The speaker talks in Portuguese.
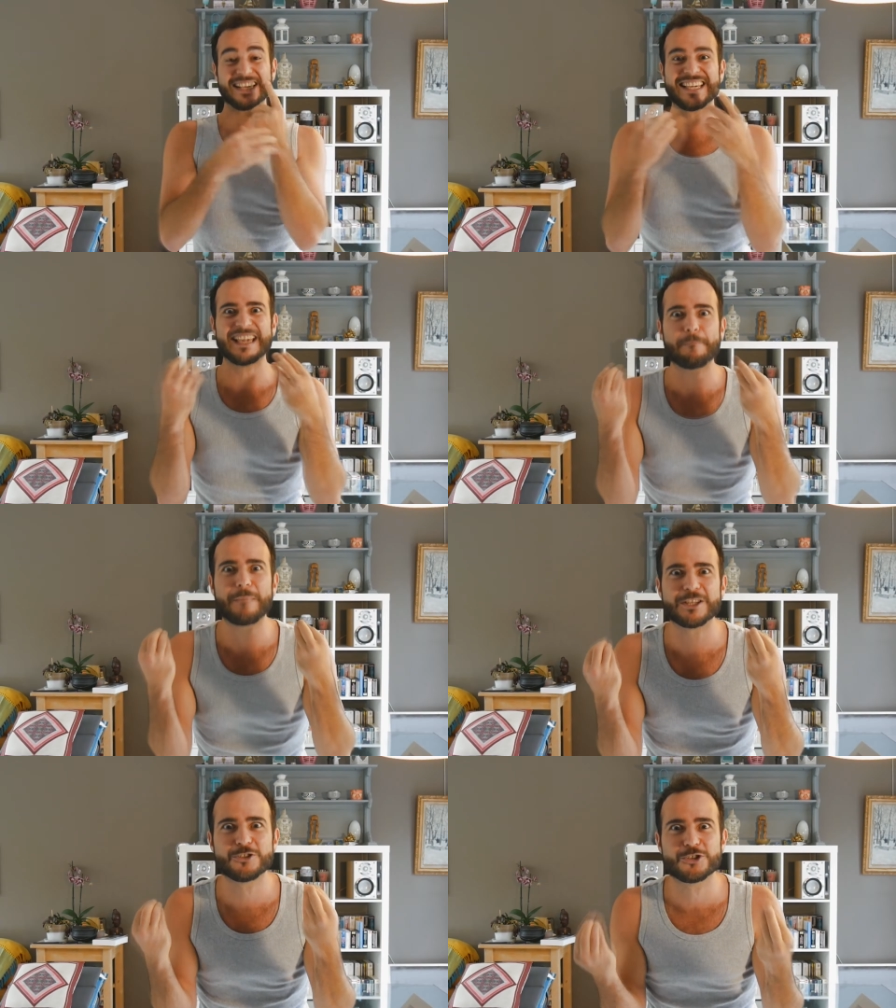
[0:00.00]
O que, é
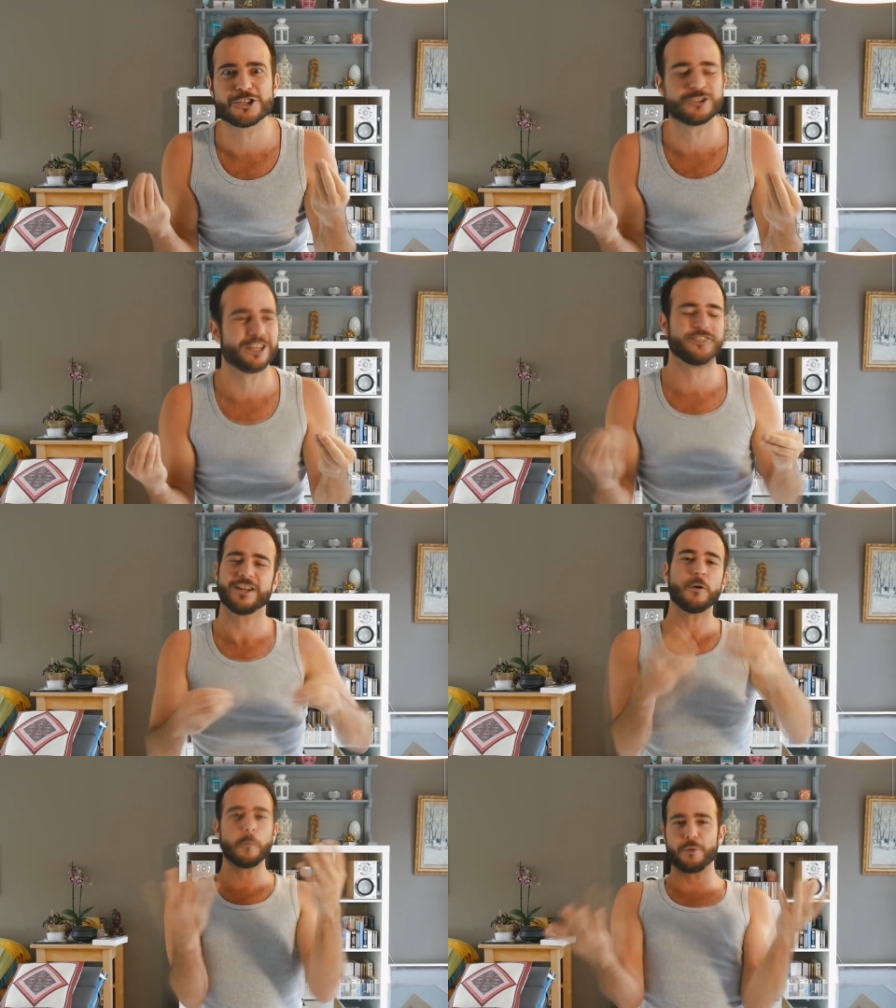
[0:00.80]
petit, gente?
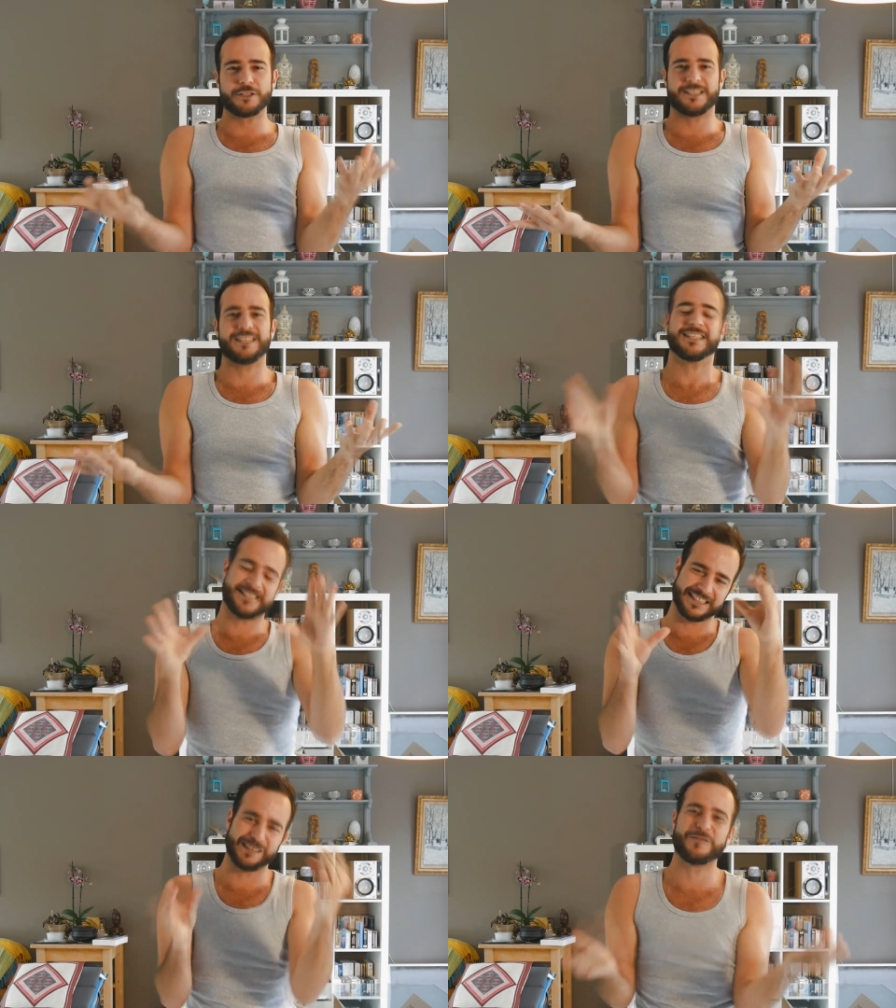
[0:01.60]
É o petit, que
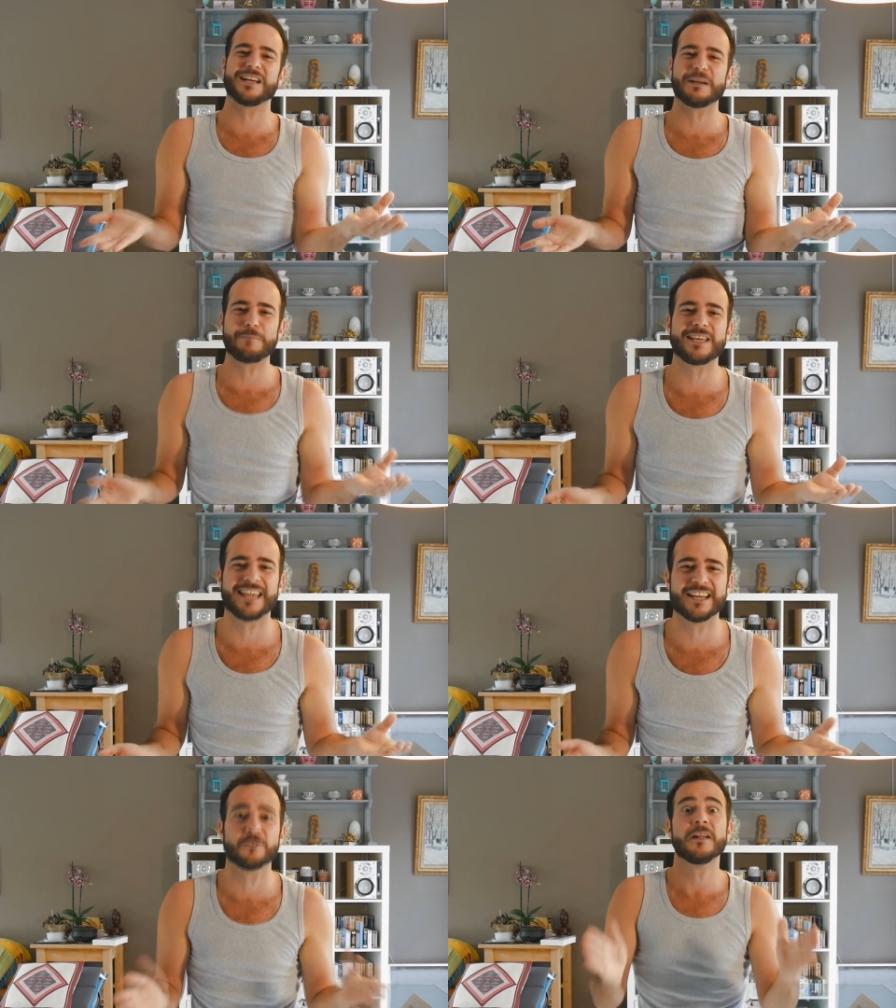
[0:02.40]
significa
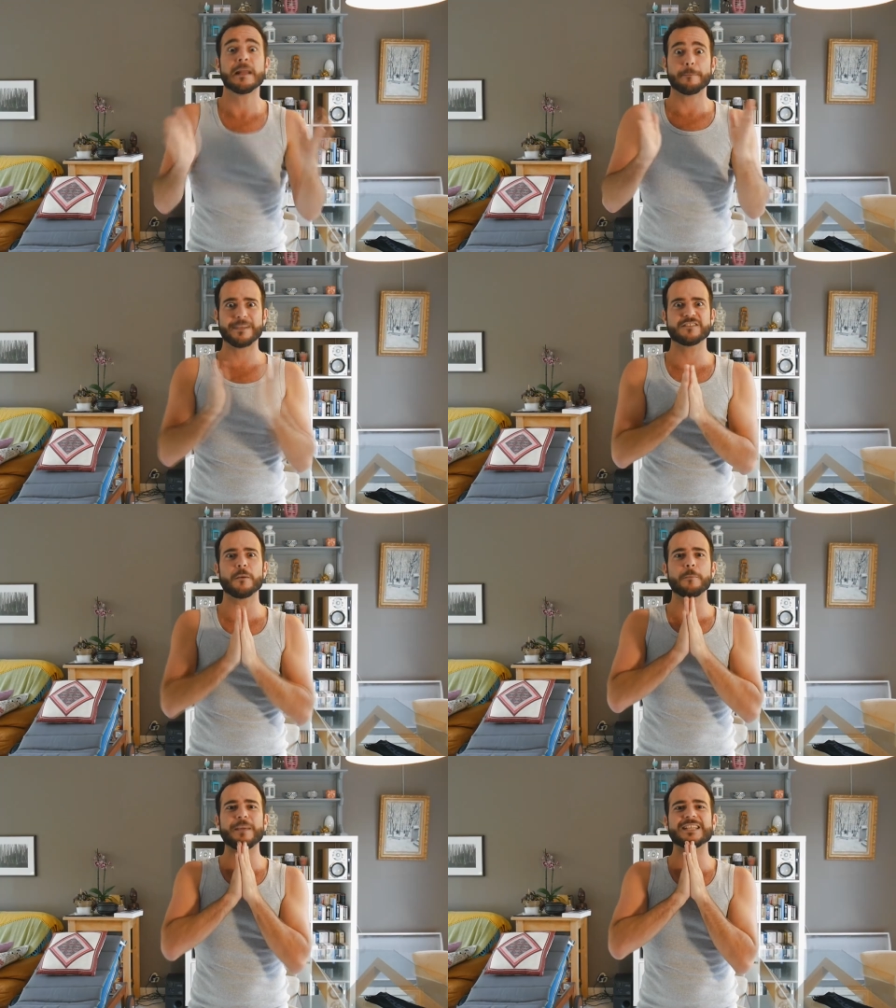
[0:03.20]
pequeno. Mas
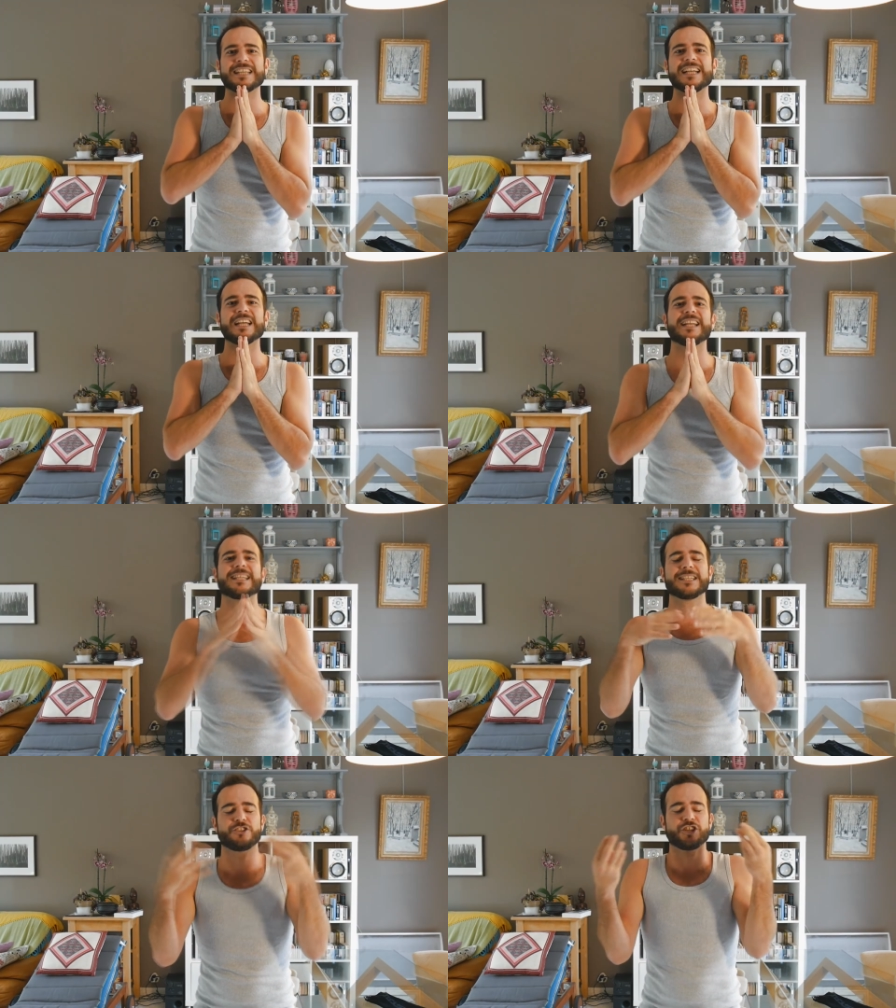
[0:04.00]
vamos pensar na
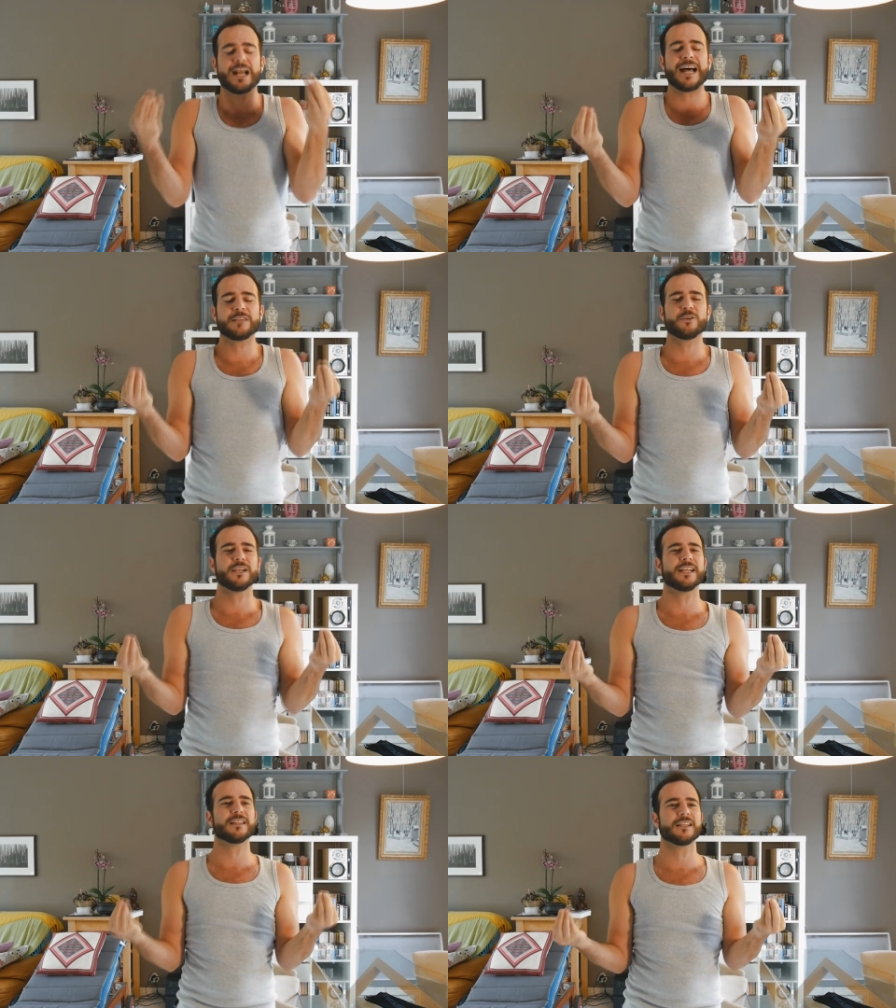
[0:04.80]
letra de
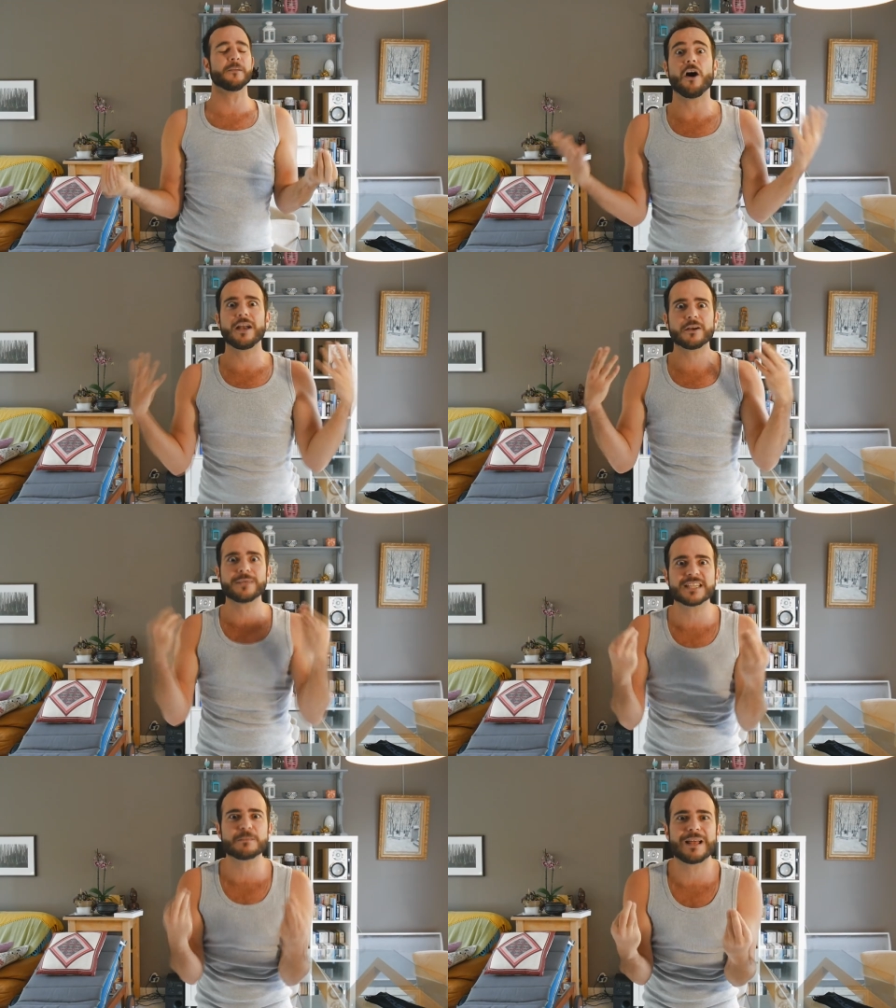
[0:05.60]
Adoleta. Olha
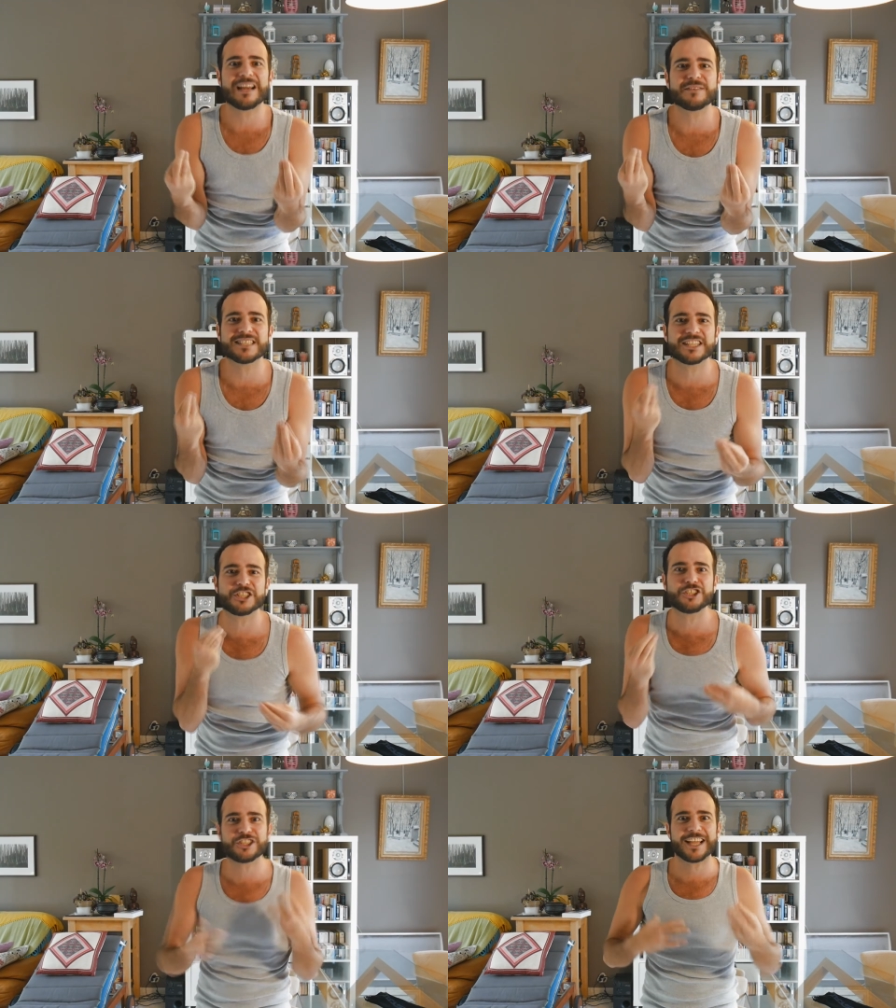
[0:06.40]
quantas palavras que a
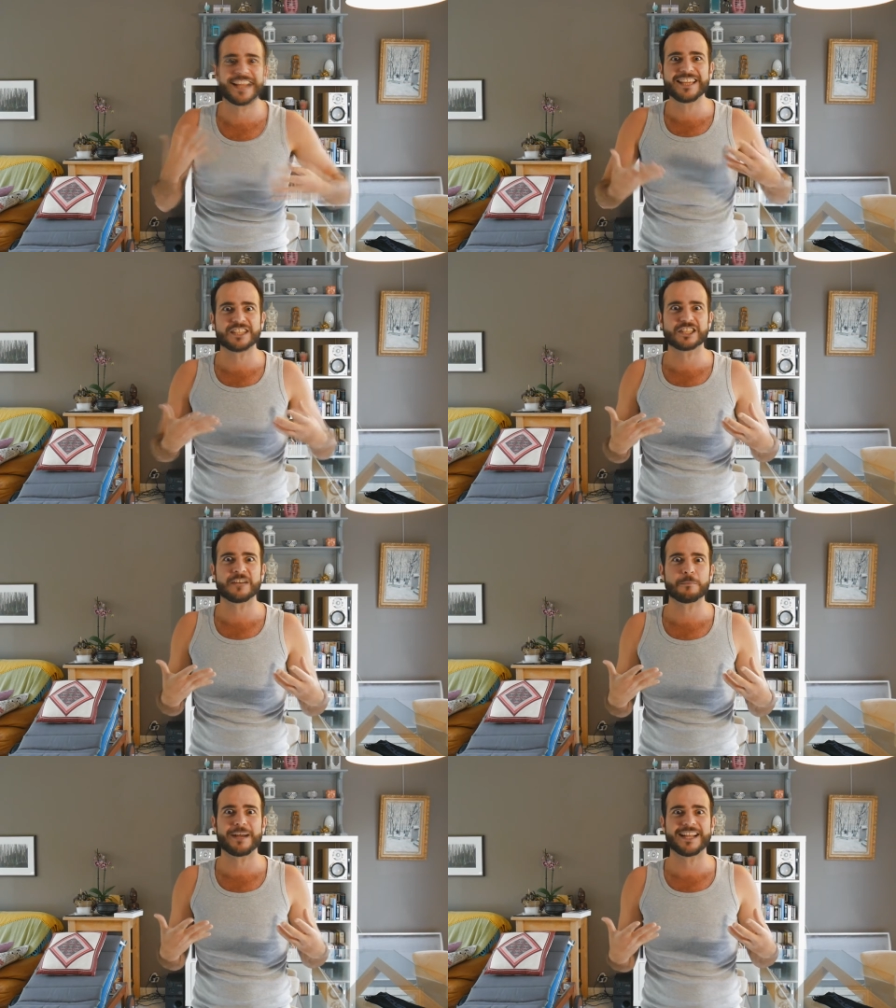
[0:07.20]
gente tem aí que já
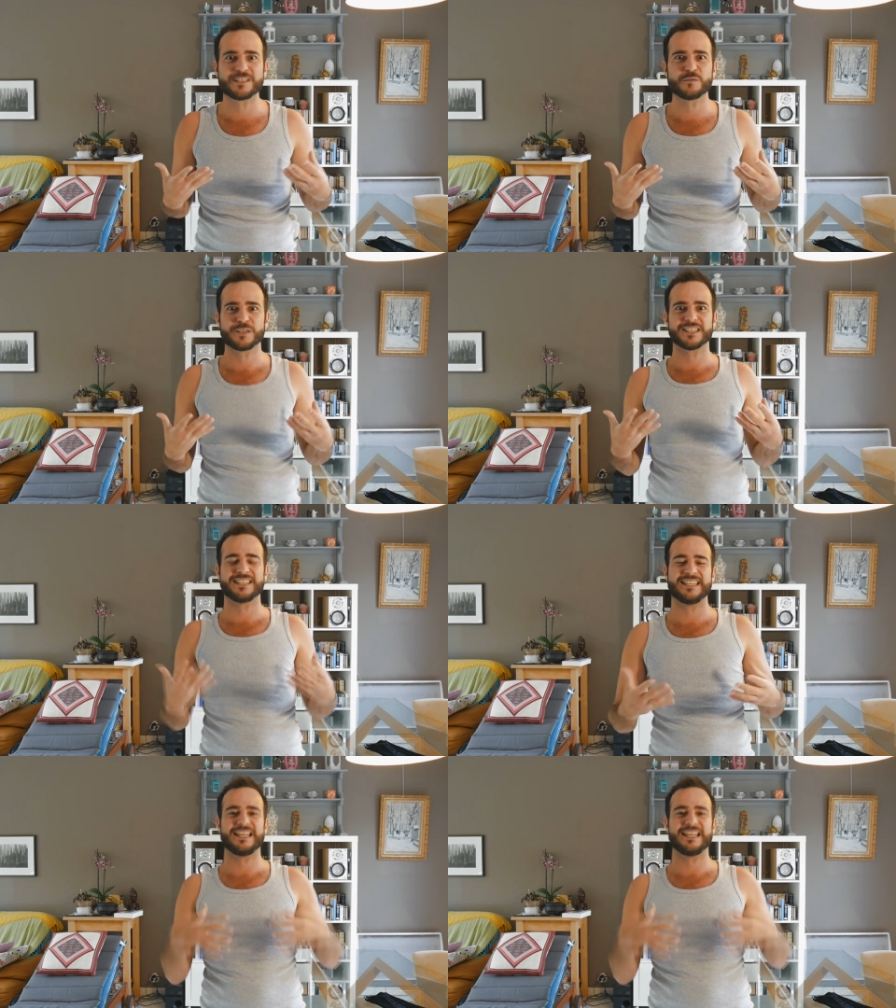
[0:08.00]
não parece francês,